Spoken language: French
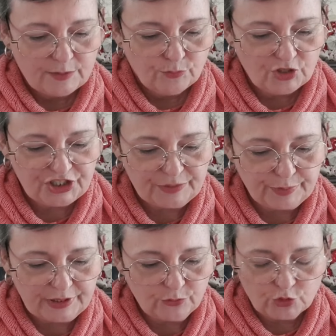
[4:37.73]
moi, j'ai
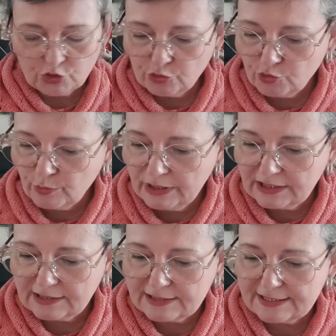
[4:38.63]
pris aujourd'hui
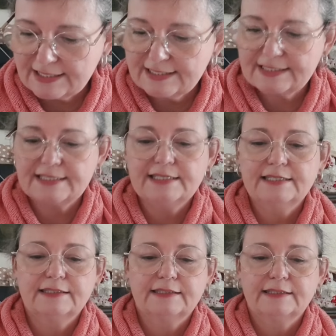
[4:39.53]
celle-ci.